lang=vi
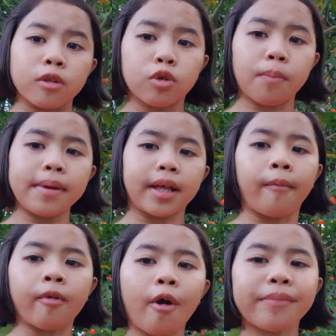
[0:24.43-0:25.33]
Chúng mình
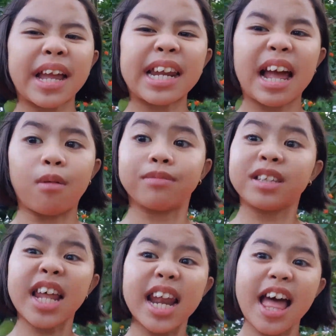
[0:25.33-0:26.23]
hôm nay đi học
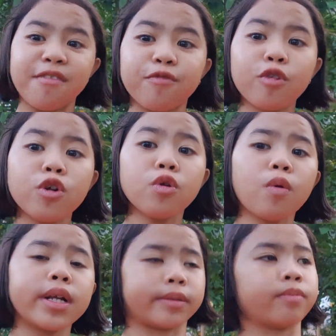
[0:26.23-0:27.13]
rất là vui
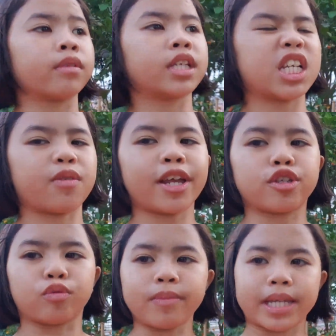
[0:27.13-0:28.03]
luôn. Chiều nay
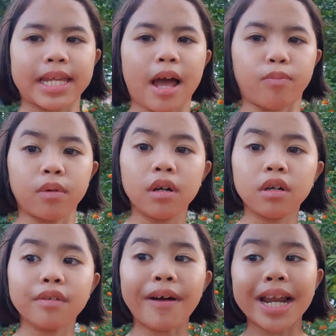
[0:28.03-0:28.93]
chúng mình đi học
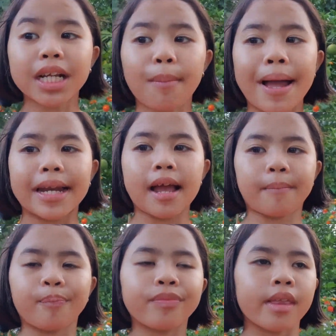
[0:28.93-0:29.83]
ngữ văn các bạn ạ.
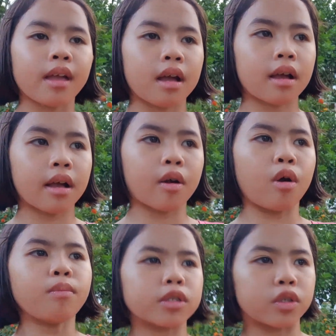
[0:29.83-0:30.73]
À
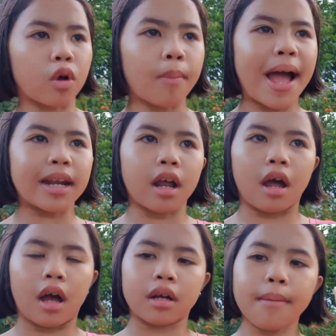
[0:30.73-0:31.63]
có một số bạn
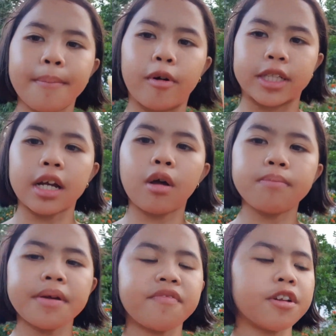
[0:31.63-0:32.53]
ở cấp 1 chắc
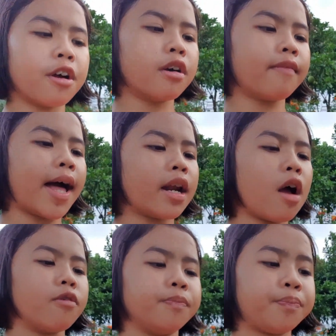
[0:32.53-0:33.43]
không biết ngữ văn
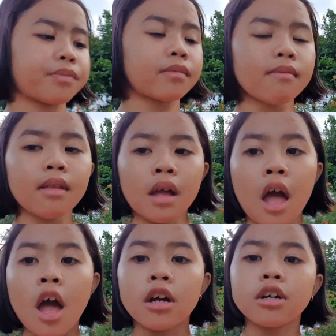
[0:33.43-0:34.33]
đâu.
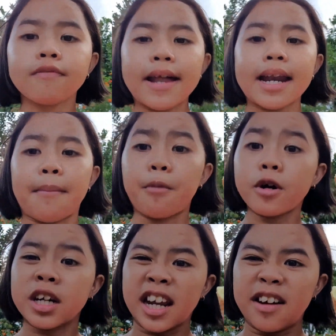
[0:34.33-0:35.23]
Ngữ văn là
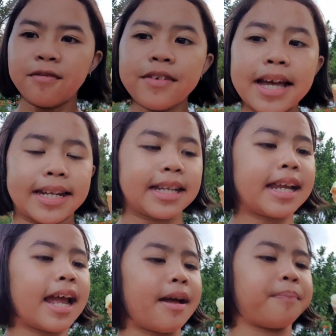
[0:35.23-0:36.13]
môn tiếng Việt
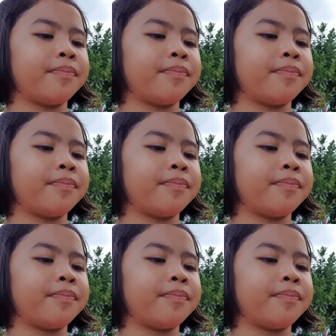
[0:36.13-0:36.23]
nha.